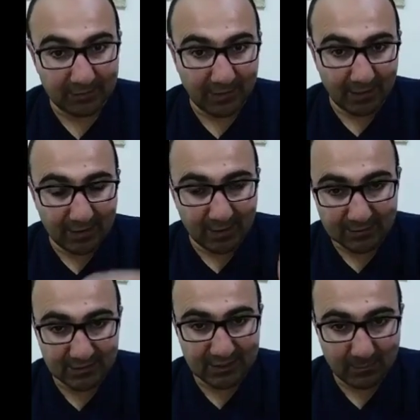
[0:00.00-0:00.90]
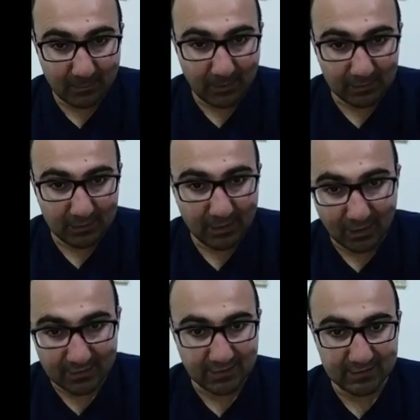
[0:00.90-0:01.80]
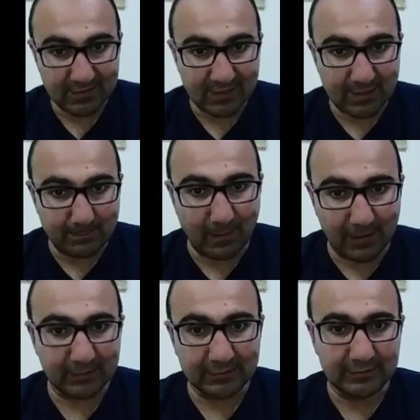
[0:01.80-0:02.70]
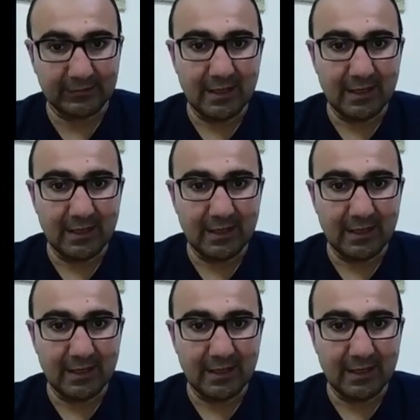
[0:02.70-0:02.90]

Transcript: Yani kadı kime bağlı? Kazaskere bağlı.